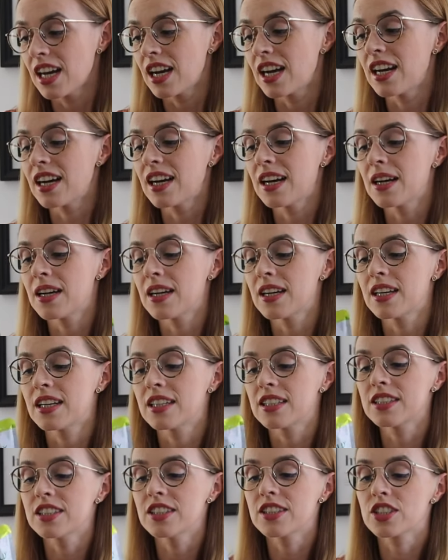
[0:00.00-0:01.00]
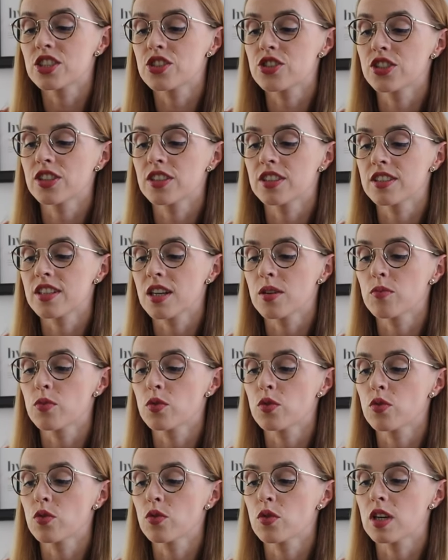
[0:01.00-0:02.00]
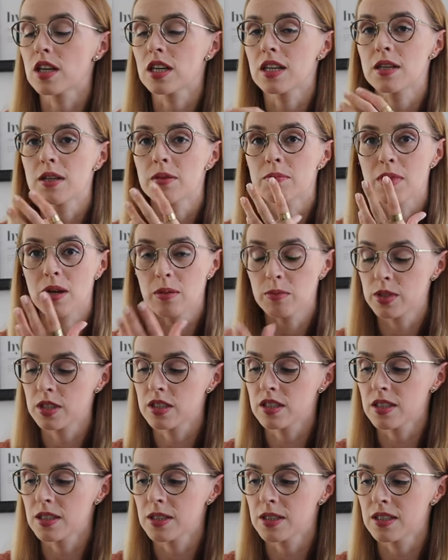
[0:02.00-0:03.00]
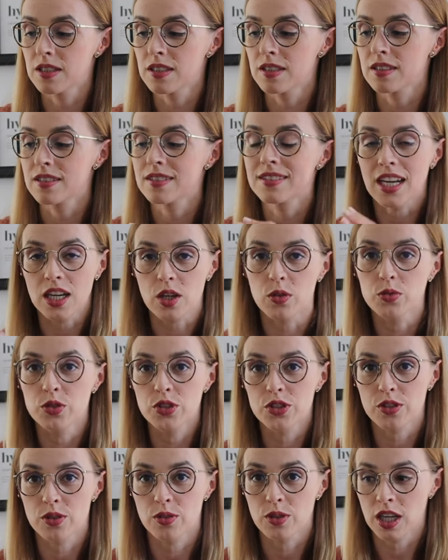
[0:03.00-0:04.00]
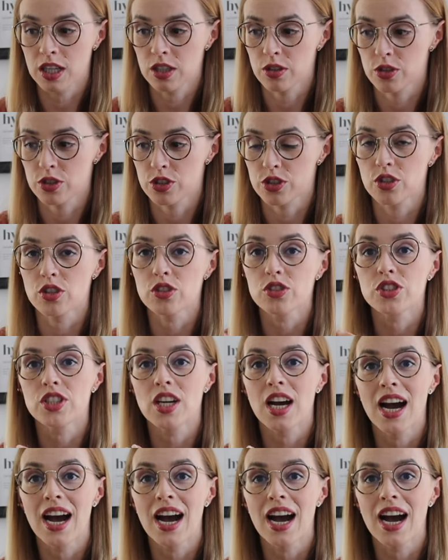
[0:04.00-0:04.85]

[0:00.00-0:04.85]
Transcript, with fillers: e, i też dzięki temu e, mamy taką niską kaloryczność,